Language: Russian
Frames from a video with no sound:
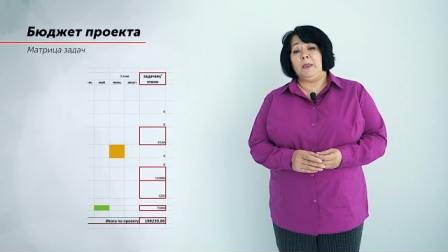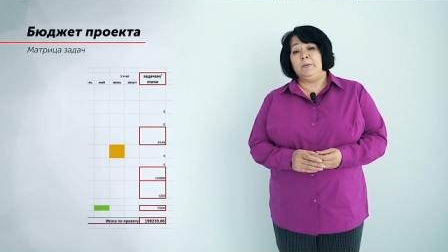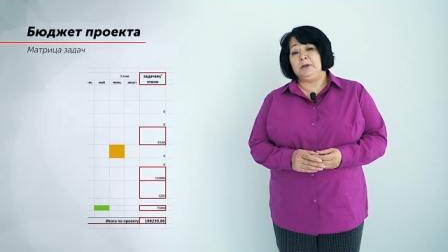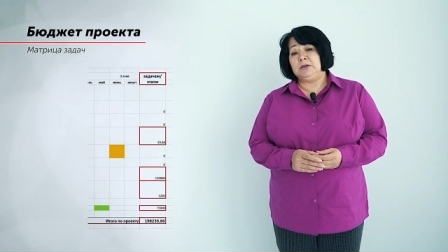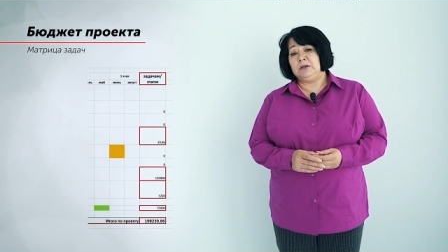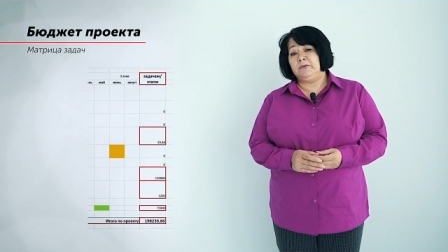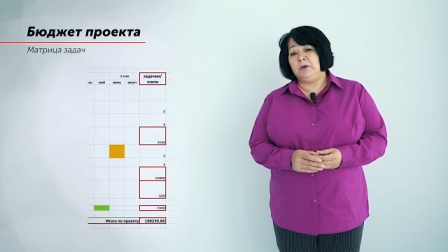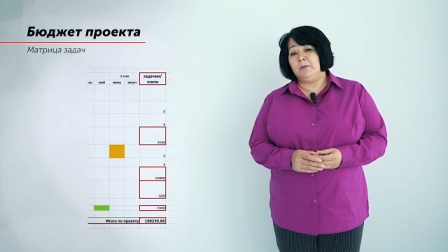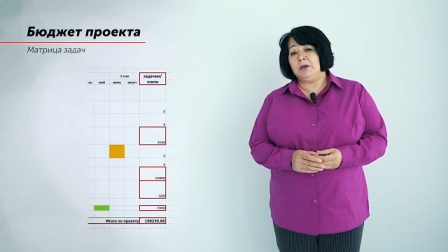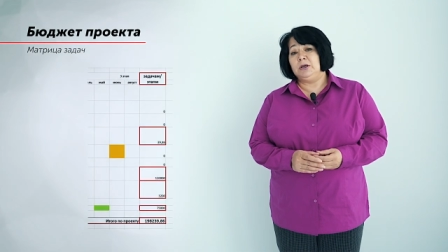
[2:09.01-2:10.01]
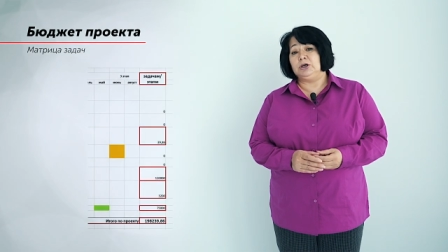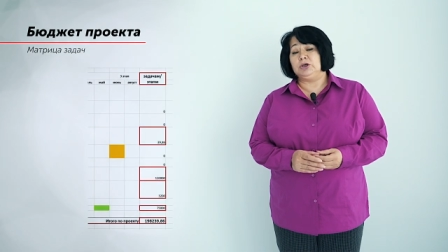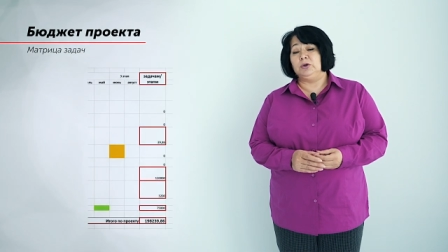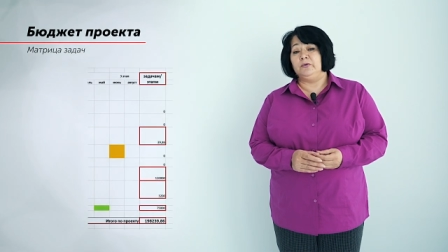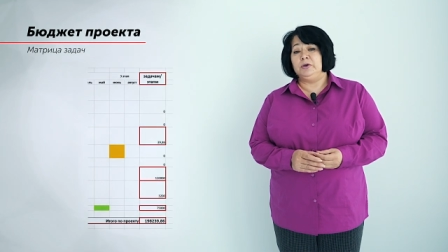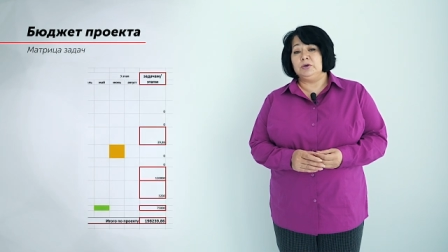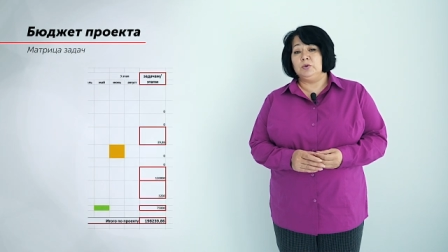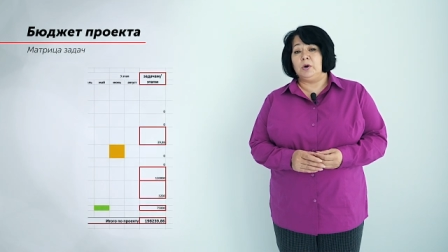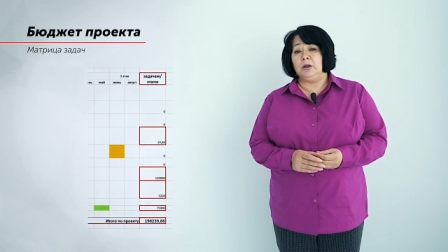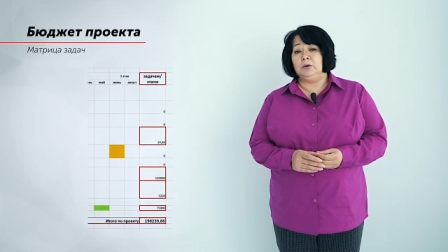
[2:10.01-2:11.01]
Обратите внимание, что
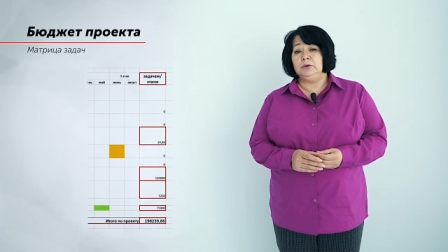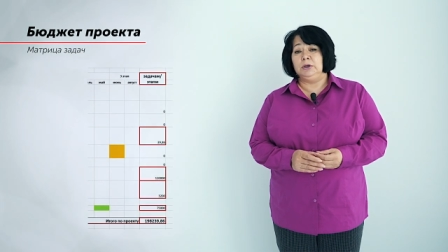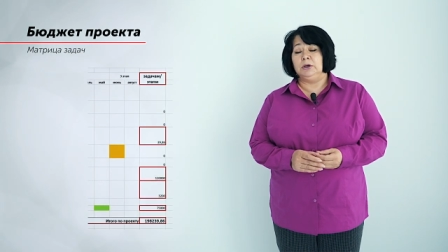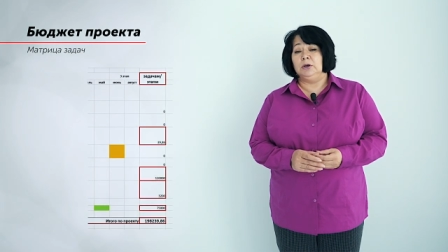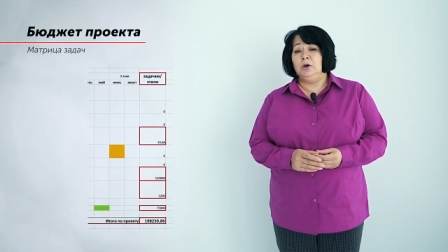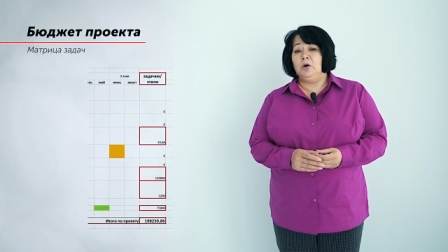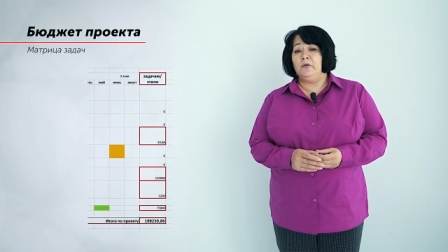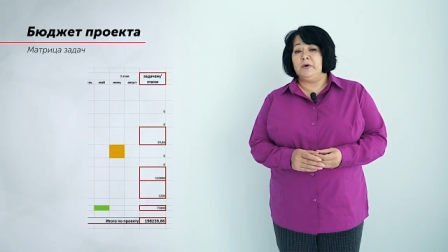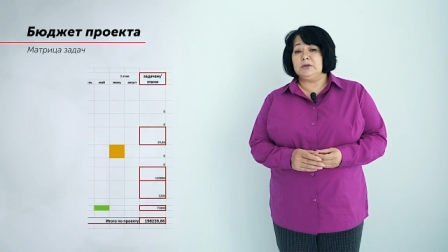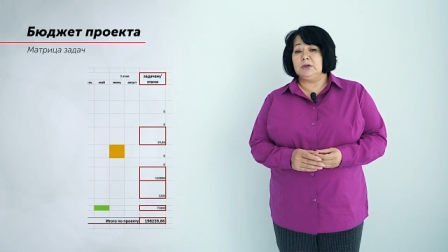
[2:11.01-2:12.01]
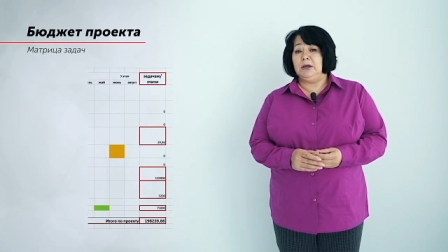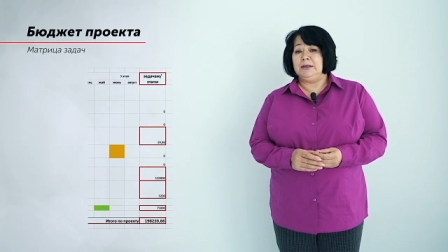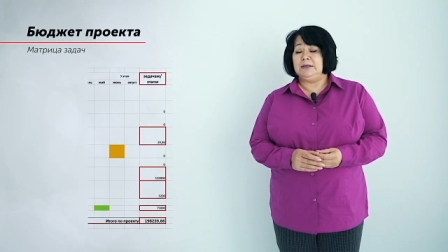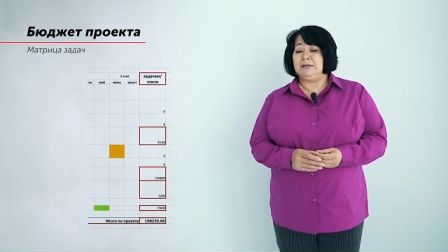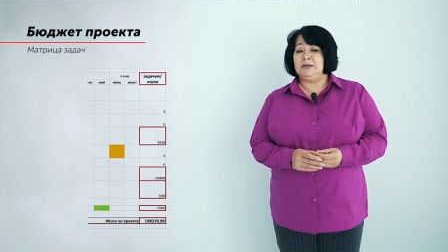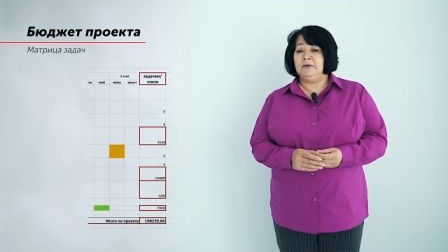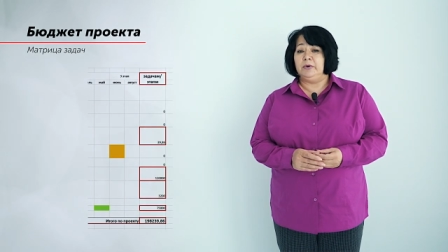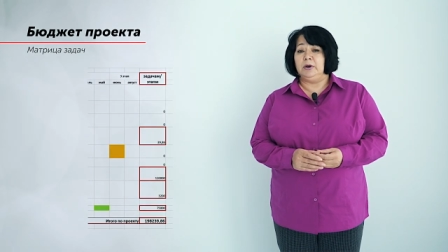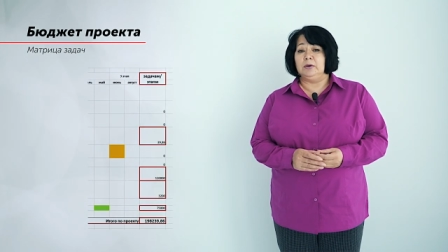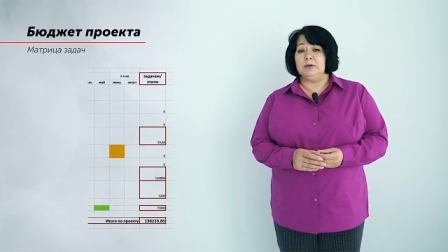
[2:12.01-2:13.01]
внизу колонки у вас эти
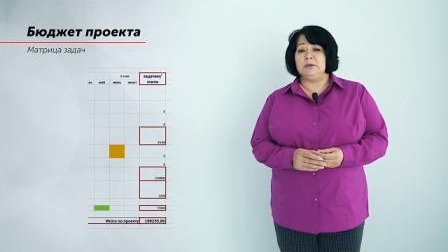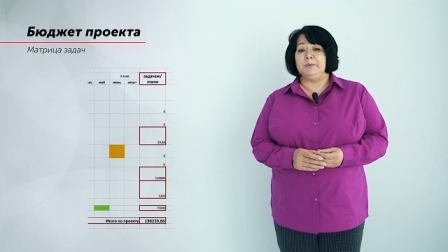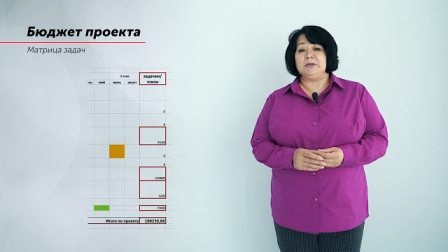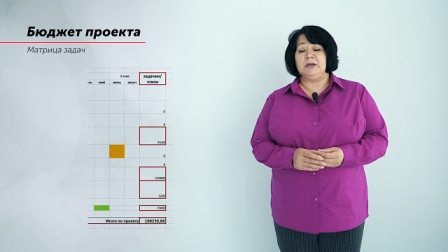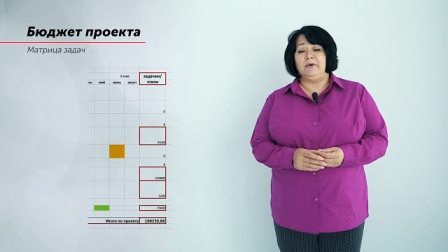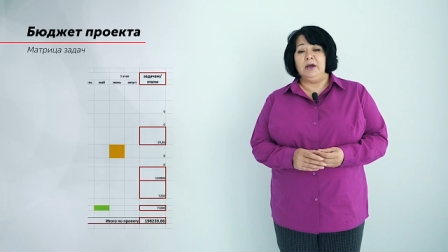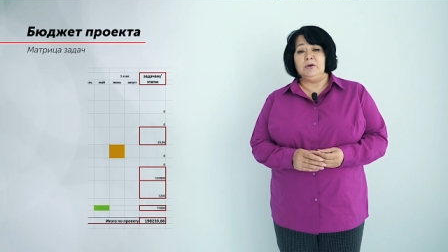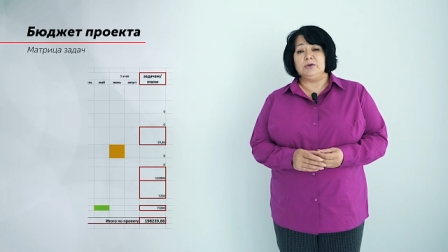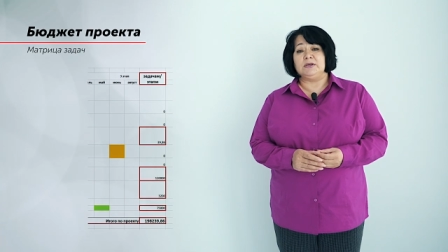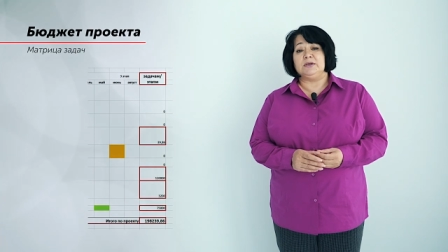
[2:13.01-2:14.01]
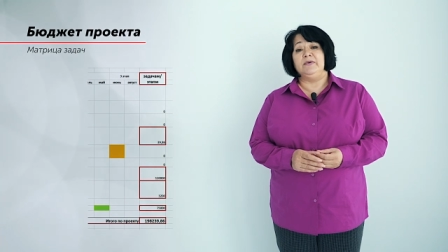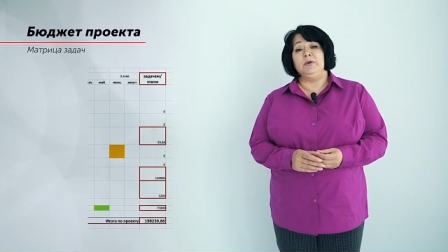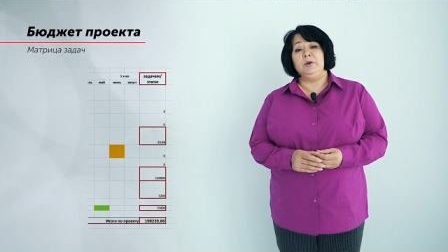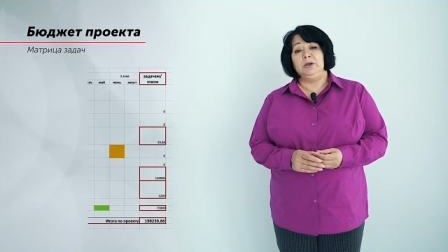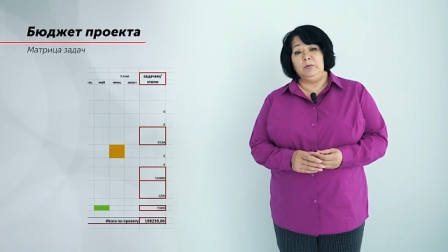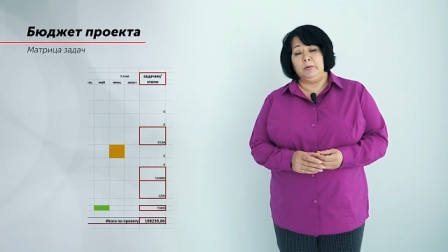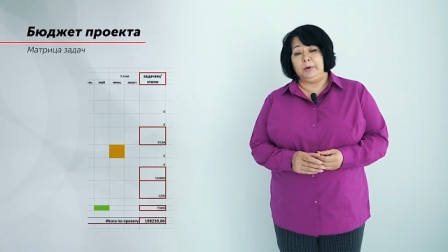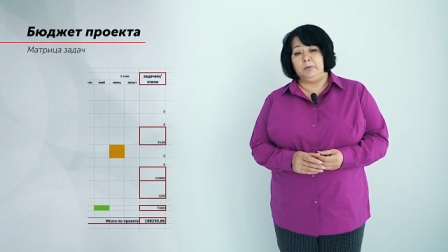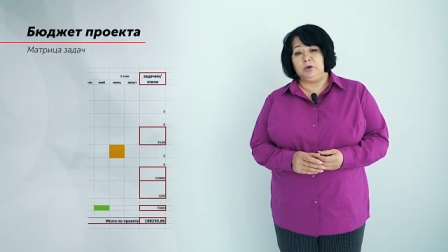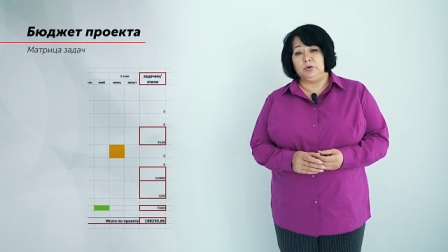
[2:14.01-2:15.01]
цифры сопоставляются с временными
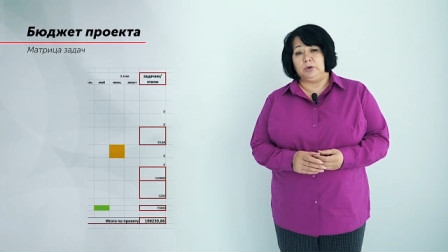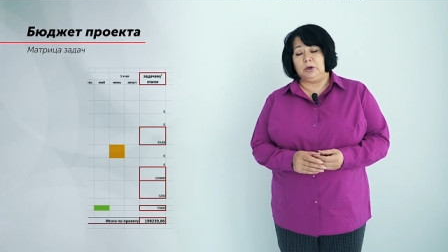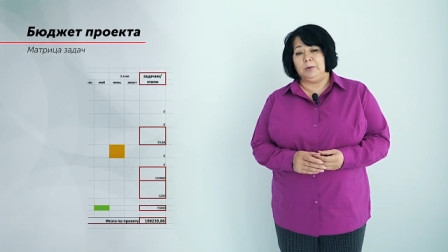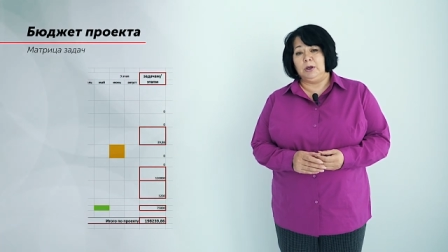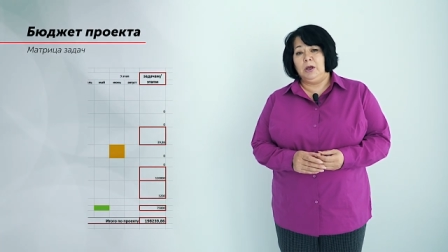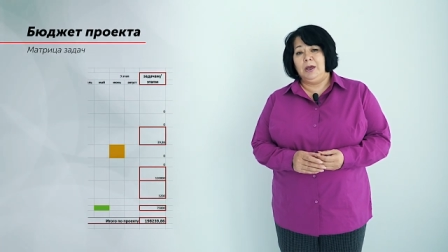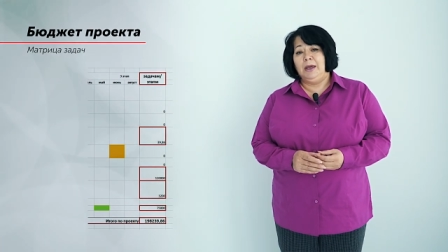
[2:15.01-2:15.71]
промежутками.